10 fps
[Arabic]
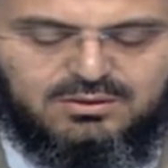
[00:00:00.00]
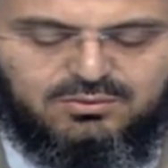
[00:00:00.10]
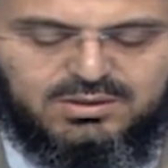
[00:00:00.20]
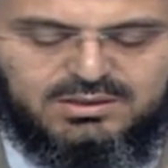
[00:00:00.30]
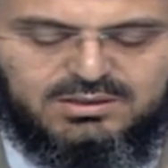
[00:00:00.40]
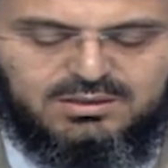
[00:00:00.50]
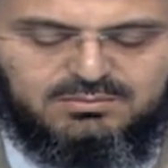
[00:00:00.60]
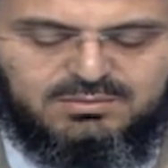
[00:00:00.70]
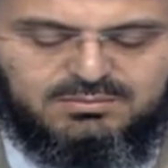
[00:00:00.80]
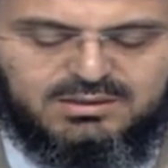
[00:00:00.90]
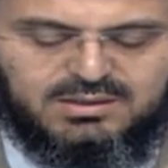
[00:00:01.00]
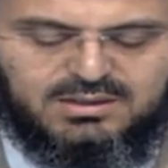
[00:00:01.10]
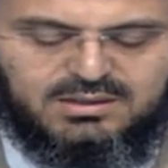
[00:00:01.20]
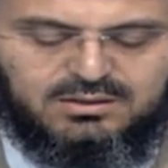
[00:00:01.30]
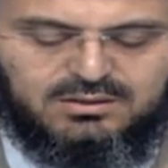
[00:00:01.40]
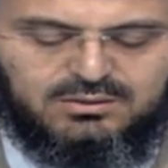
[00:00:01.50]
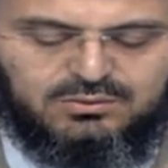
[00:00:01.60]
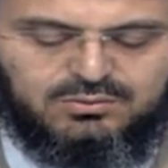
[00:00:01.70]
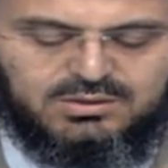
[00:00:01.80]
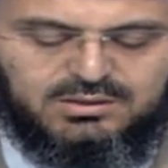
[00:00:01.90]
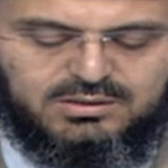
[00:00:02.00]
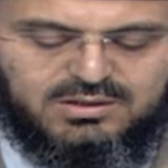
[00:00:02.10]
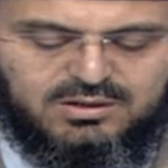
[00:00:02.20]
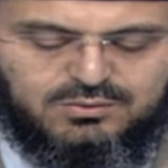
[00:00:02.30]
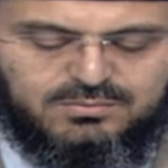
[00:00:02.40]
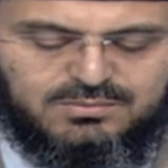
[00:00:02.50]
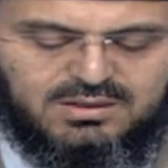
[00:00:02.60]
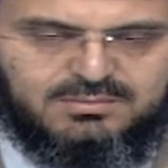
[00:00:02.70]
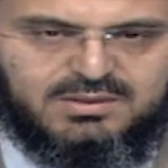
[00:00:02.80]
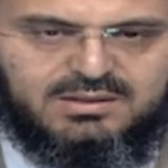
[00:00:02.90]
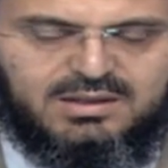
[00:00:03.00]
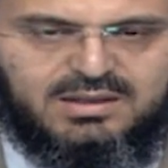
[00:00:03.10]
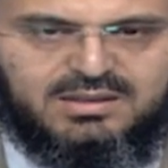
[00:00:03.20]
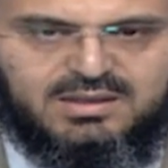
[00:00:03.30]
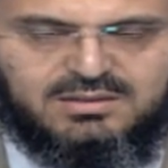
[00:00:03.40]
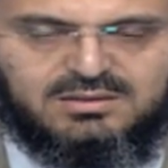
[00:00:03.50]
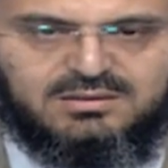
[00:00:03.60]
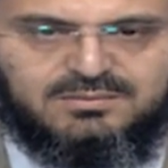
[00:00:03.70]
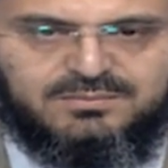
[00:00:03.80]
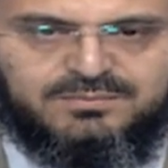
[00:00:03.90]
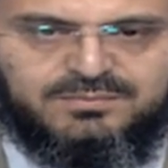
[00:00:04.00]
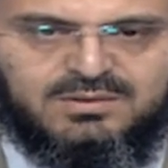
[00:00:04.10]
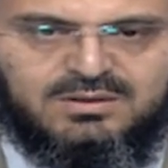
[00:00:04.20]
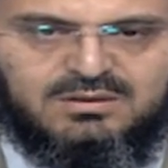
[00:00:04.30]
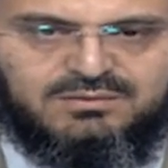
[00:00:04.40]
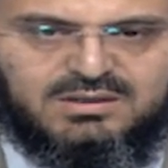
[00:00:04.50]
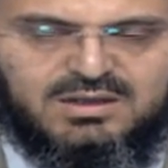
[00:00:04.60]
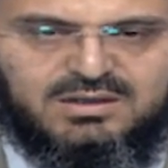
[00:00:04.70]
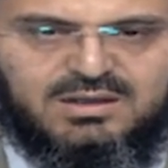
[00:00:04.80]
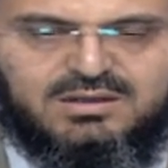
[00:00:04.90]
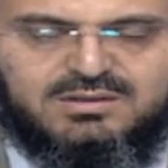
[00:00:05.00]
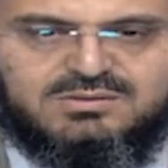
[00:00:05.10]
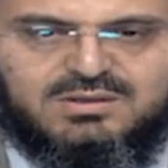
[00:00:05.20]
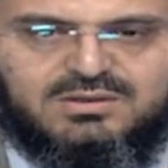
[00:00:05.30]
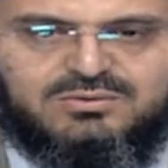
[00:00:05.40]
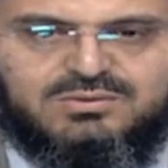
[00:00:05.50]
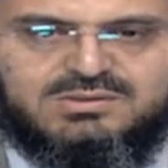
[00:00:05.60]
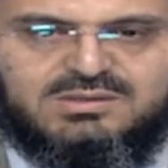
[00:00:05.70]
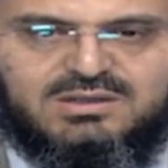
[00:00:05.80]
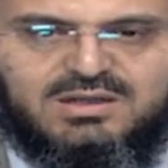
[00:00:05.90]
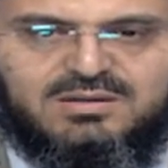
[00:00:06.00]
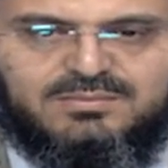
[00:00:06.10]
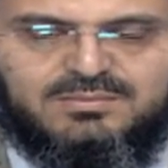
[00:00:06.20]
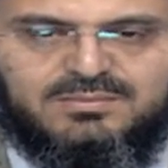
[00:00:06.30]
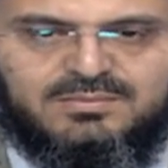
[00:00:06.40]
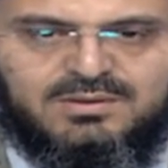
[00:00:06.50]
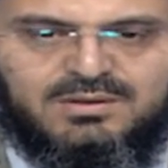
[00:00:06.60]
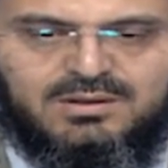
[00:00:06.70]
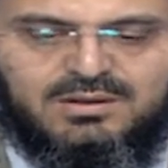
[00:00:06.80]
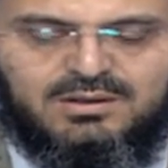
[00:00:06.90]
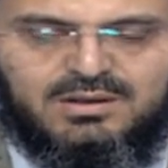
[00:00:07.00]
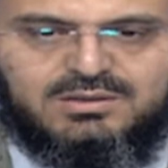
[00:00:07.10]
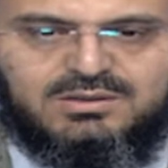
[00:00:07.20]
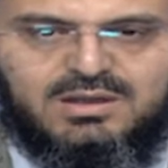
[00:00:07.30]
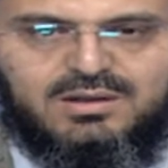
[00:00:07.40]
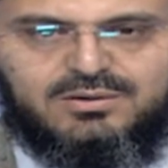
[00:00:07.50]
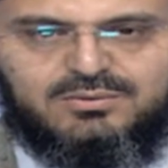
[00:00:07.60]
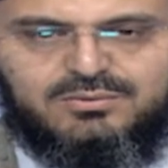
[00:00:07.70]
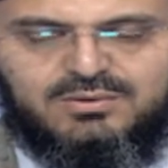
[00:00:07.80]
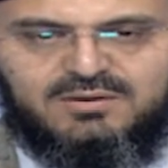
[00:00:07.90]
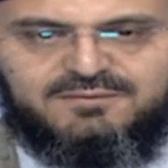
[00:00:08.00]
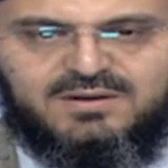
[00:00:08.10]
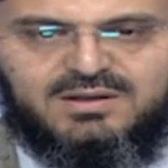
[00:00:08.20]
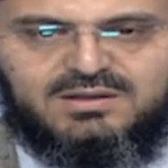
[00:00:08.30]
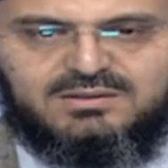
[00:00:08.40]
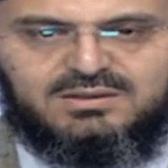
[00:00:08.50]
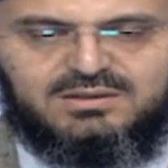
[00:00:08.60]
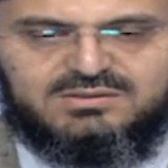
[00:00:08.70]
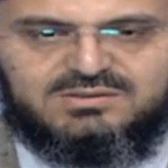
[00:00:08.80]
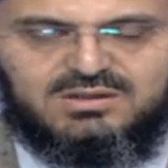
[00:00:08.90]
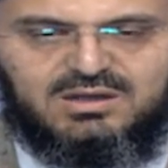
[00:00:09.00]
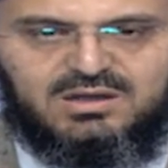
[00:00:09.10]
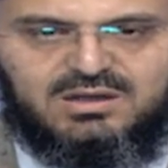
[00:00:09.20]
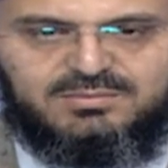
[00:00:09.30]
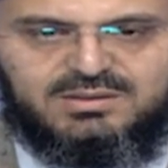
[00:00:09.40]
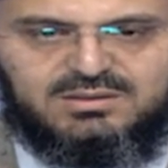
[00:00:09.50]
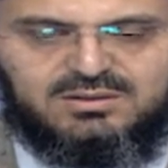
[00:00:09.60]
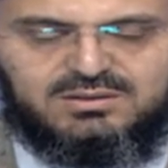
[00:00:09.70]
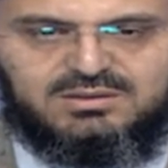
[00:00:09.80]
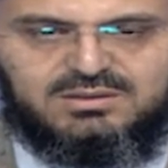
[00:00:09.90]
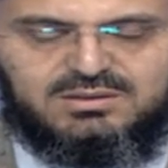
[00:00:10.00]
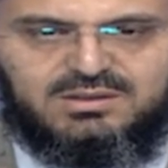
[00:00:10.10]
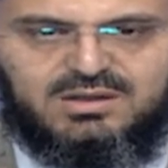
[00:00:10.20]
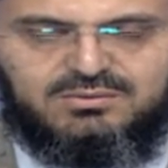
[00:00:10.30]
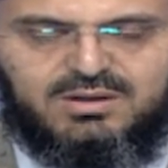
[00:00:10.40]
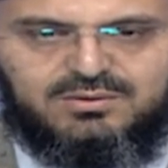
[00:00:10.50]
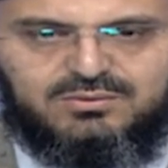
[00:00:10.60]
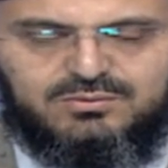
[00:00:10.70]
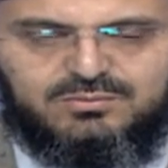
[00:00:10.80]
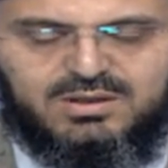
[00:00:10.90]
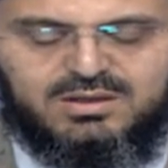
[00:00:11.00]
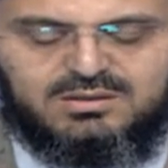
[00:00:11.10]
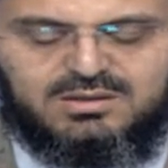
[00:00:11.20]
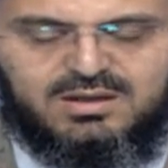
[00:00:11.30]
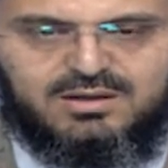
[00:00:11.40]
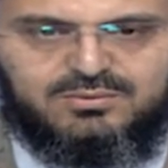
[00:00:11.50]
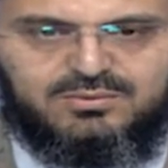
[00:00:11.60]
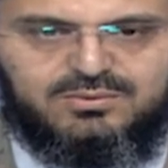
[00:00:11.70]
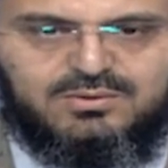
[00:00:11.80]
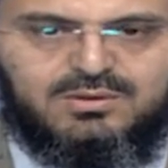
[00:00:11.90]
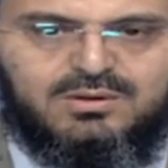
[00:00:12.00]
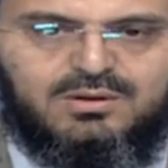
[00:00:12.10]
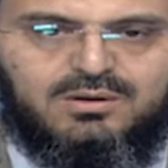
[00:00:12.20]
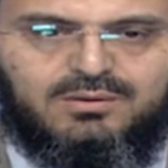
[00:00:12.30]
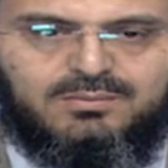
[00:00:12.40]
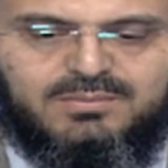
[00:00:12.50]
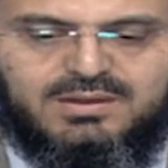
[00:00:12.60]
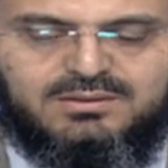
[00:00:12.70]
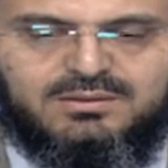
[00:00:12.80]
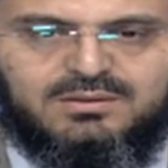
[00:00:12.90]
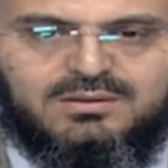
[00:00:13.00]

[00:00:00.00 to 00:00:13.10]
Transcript: وغيرهم ممن كان يوكل لهم أمر الآذان فكان عليه الصلاة والسلام يختار أفاضل الصحابة رضي الله عنهم ويختار من